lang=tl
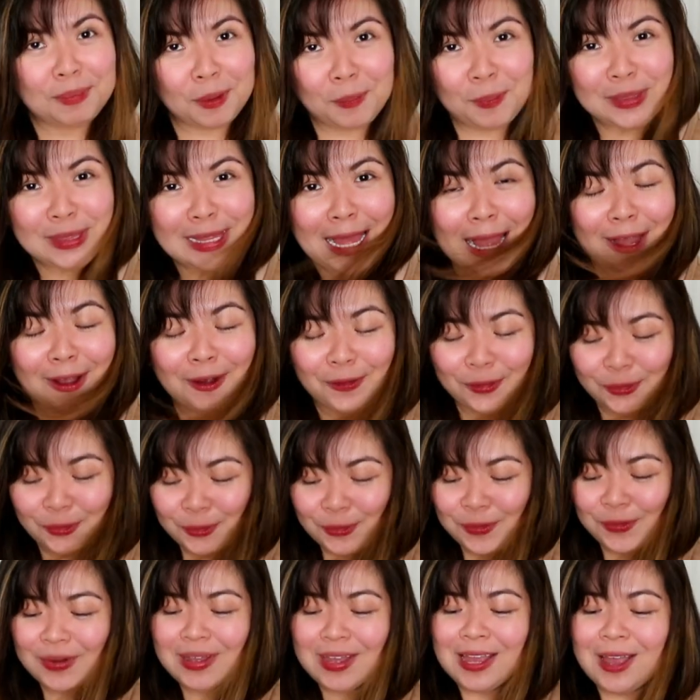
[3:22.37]
pupuntahan ko
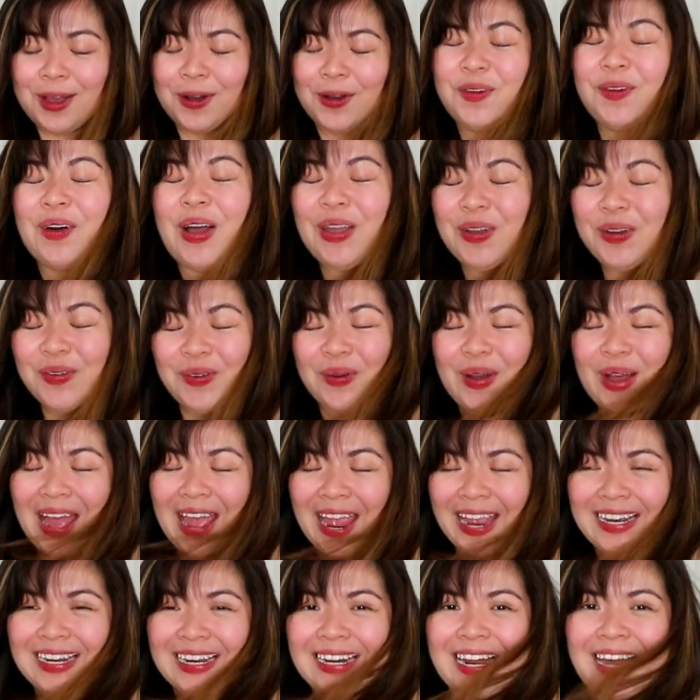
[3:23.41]
tong
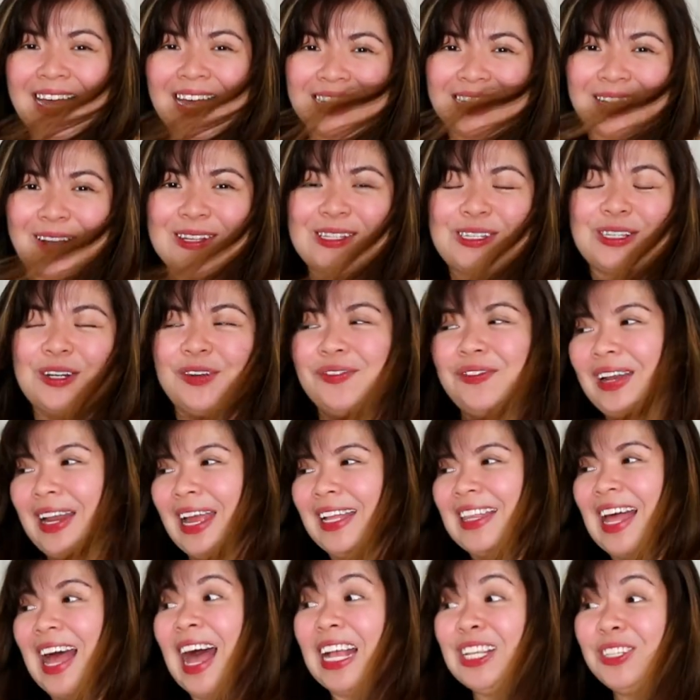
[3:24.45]
ukay-ukay na nakita ko sa
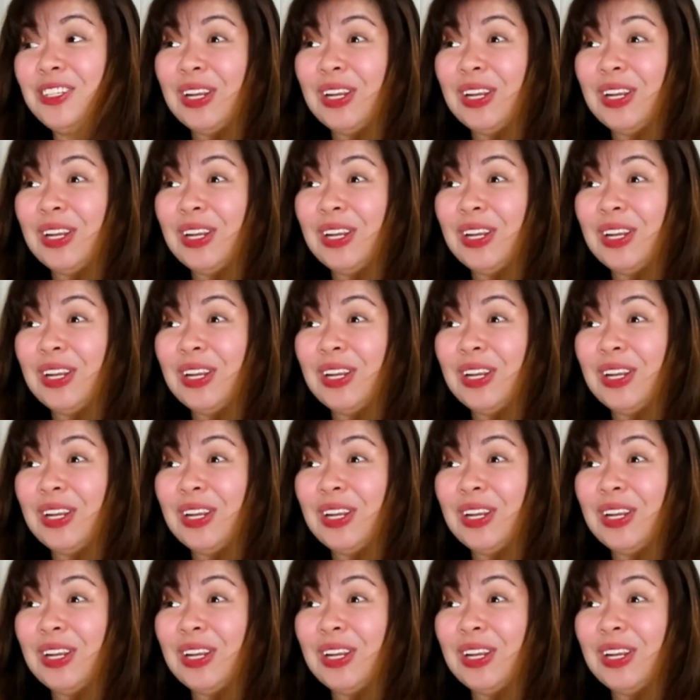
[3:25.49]
Noveleta.